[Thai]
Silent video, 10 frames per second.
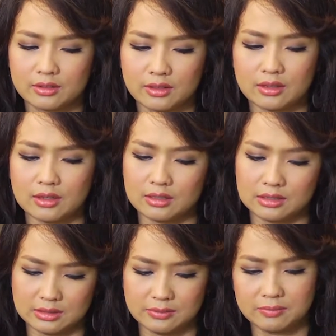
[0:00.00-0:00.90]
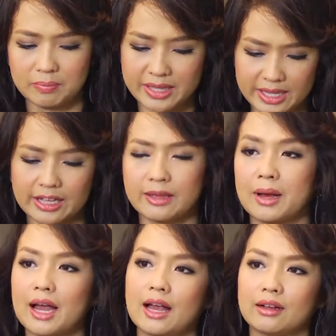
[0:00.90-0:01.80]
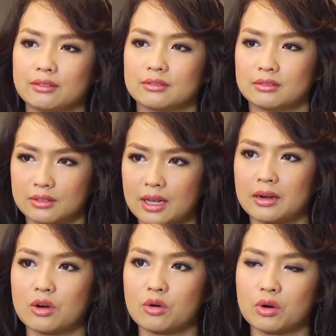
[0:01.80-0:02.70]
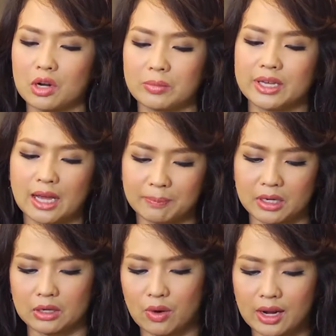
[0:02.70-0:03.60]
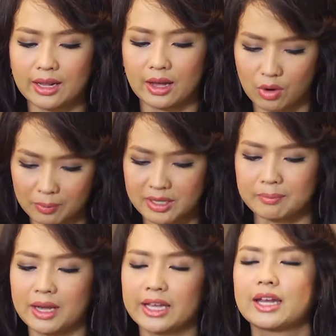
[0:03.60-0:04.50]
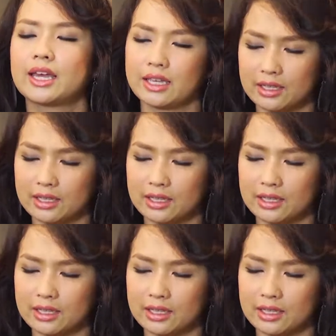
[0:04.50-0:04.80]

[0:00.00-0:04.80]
เอ่อ เป็นยังไงบ้างค่ะเราเรามีการเปิดกว้างทางความคิดมากแค่ไหน